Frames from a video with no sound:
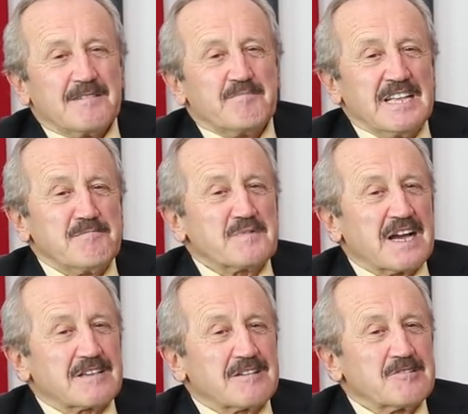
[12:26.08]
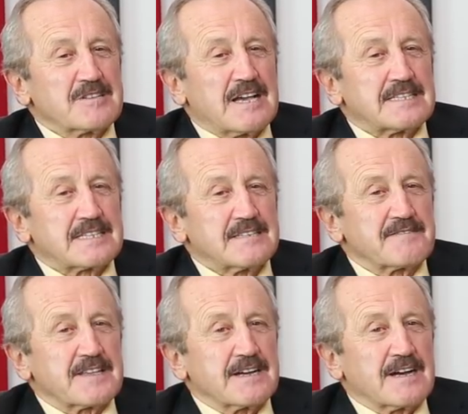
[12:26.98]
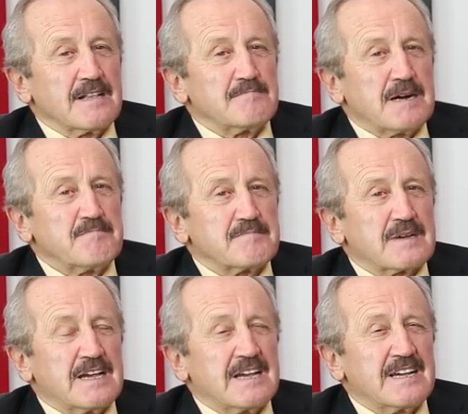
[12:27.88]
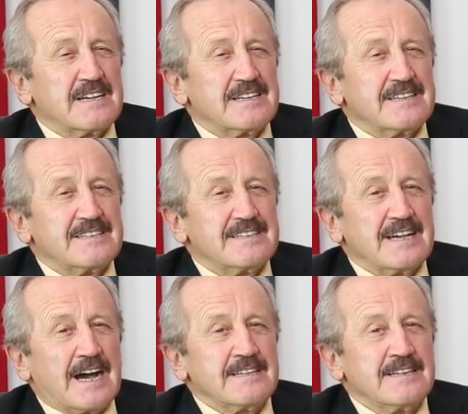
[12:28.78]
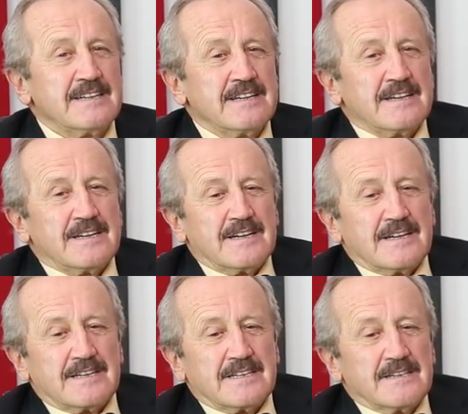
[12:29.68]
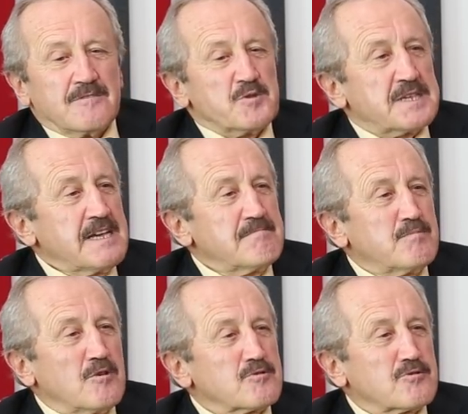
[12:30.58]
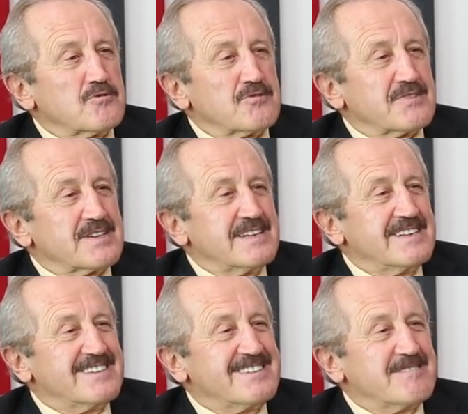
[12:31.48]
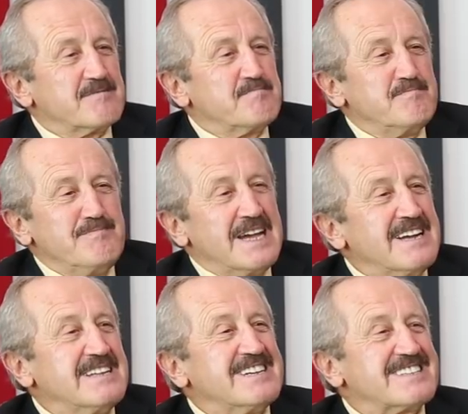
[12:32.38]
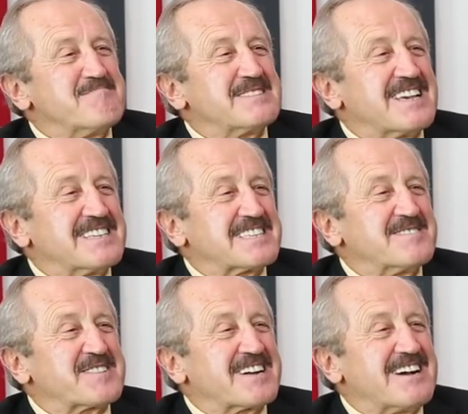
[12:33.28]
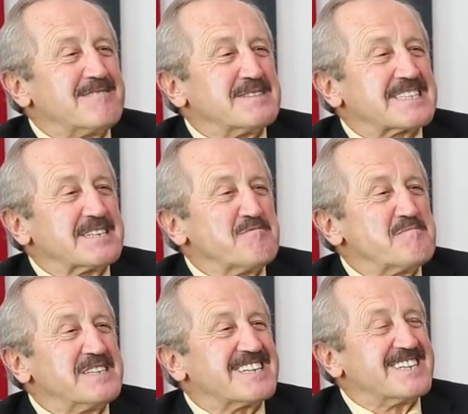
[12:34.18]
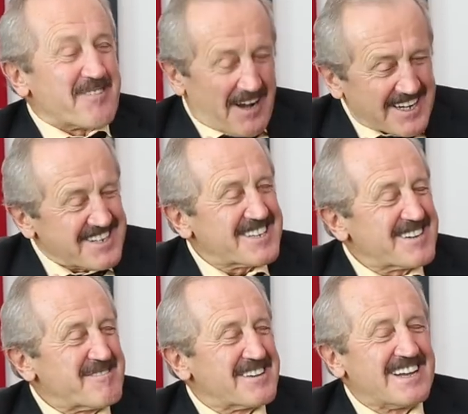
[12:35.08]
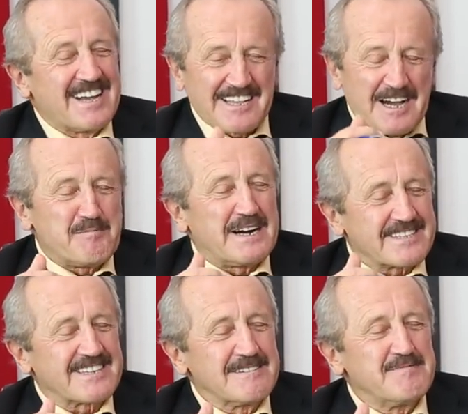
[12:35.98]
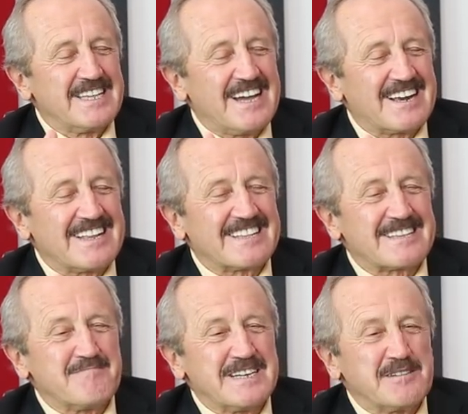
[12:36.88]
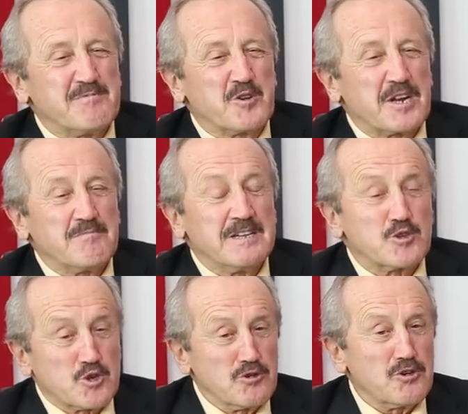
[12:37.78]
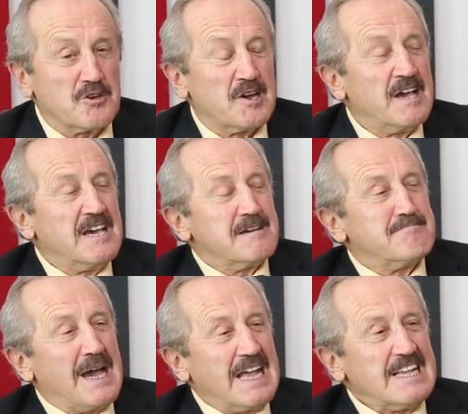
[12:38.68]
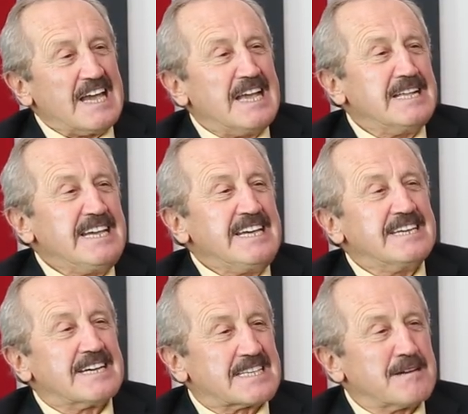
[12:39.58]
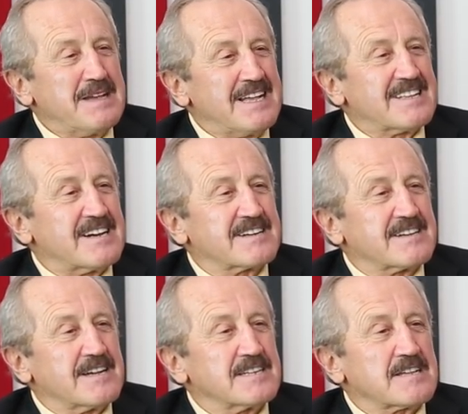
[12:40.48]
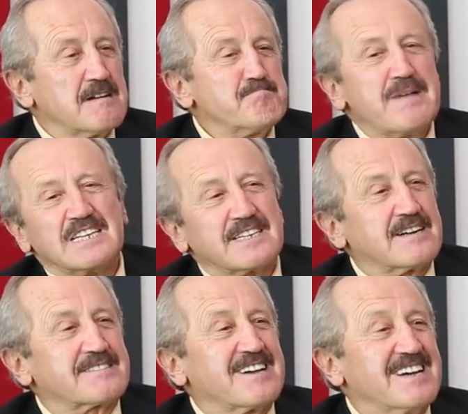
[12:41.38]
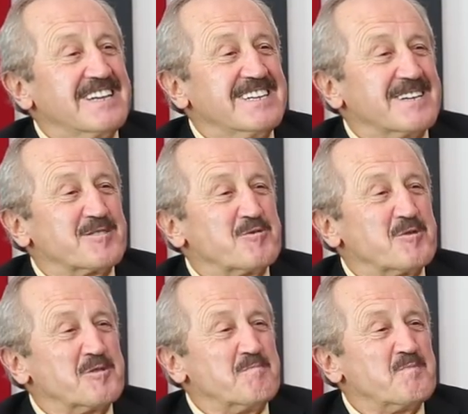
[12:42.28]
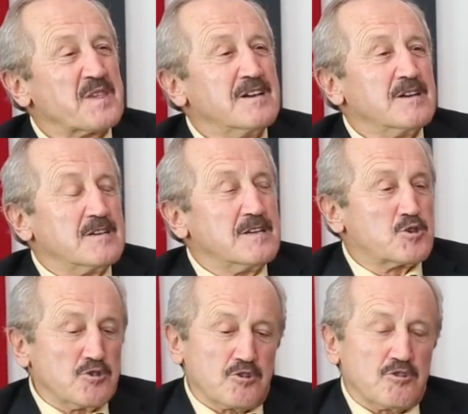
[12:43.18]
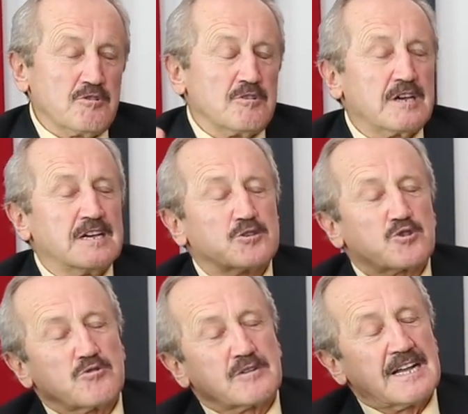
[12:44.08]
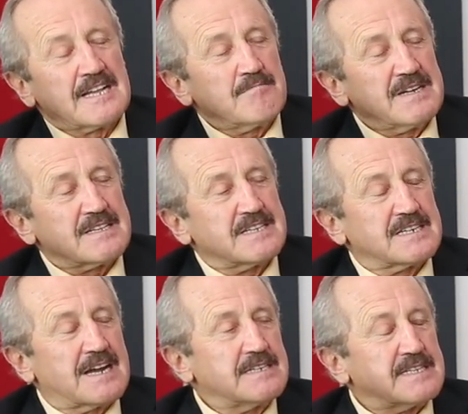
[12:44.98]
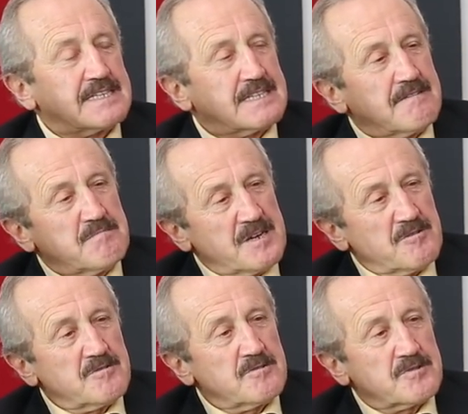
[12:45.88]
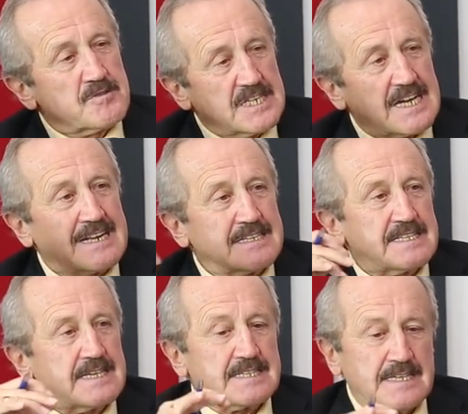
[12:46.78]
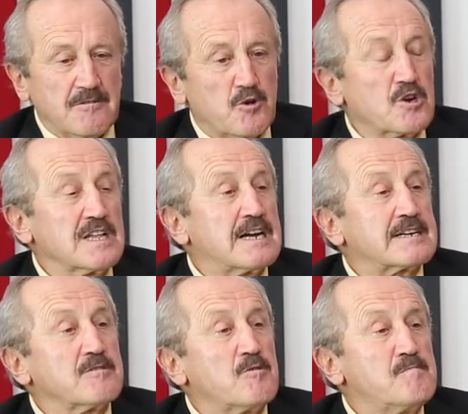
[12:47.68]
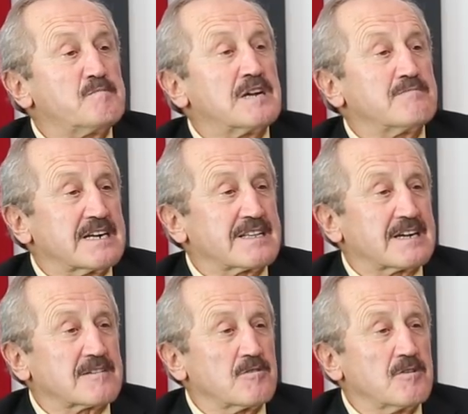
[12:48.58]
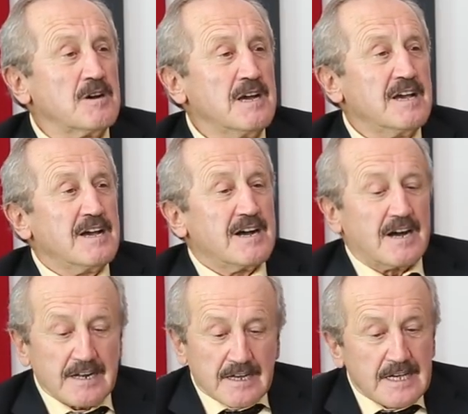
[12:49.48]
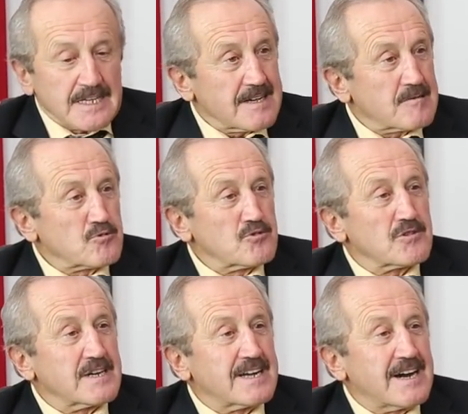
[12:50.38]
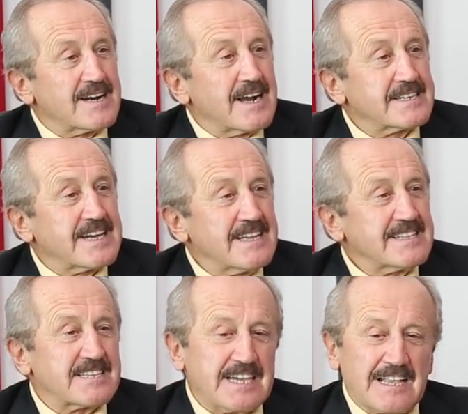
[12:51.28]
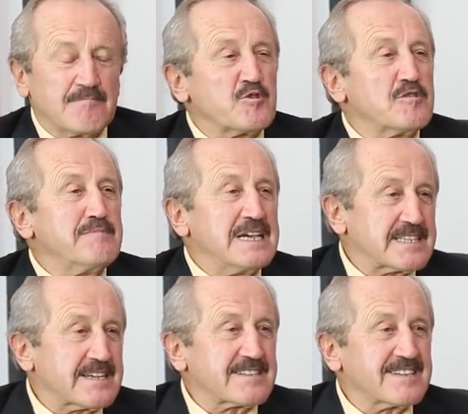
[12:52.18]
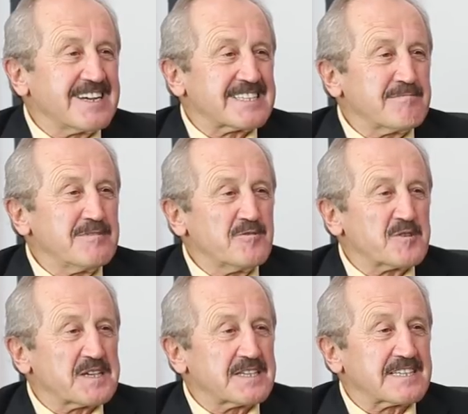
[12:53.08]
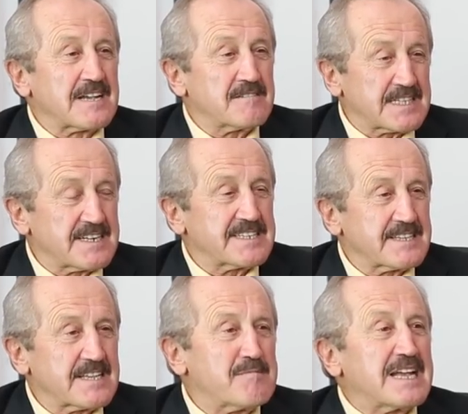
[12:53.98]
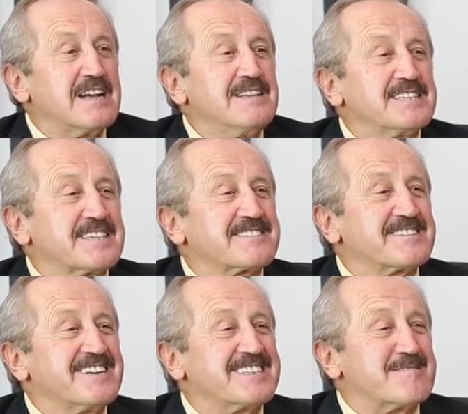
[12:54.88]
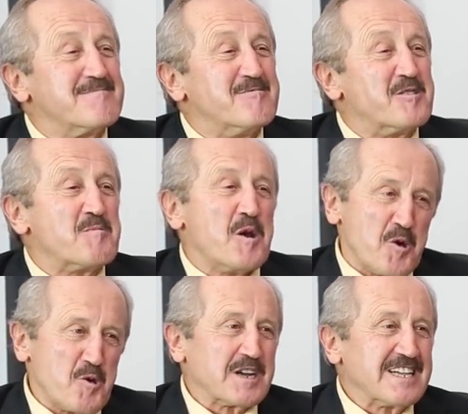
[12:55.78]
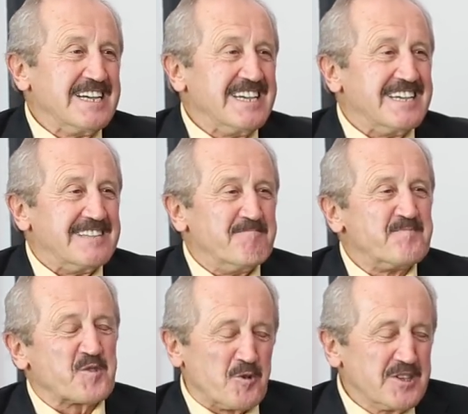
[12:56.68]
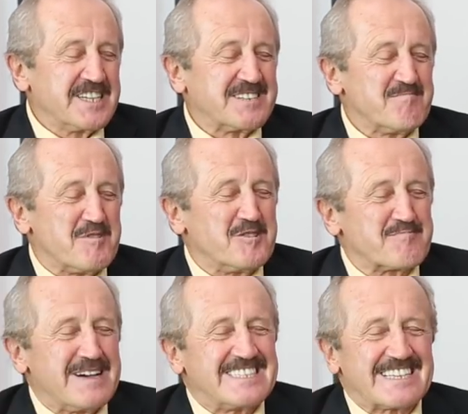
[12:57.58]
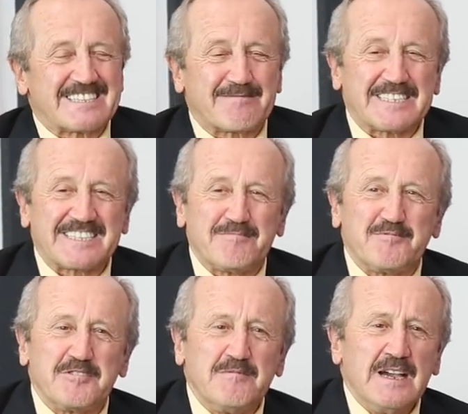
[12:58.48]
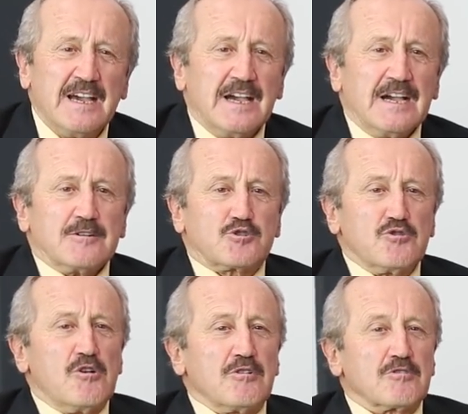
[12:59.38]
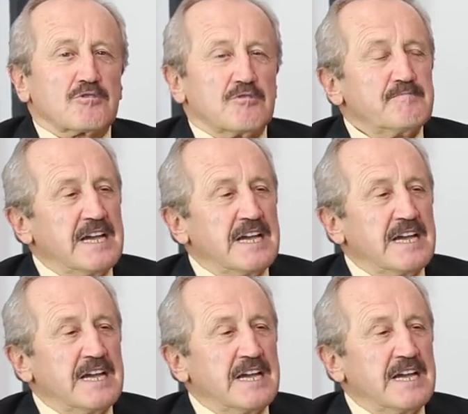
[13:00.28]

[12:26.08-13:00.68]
Benim daktilodan sınıfta kalmam e, yani ee, Hüseyin Bolt'un e, beden eğitiminden sınıfta kalması gibi bir şey. Hakikaten öyle. Yani abartılı bir değerlendirme gibi görebilir. Çünkü ben en iyi yazabilen arkadaştan 5 kat daha iyi yazıyordum. Neden e, peki Çünkü e, Sultanahmet Ticaret Lisesi ve Beyoğlu Ticaret Lisesi oralarda 10 parmak daktilo. Arkadaşlar tuşları ararken diyelim ki o 5 satır yazabiliyorsa sınav sırasında ben 50 satır yazabiliyorum. Hı hı. O kadar iyiydim. Onun için Bolt benzetmesi hı hı. yapıyorum. Şu oldu oldu.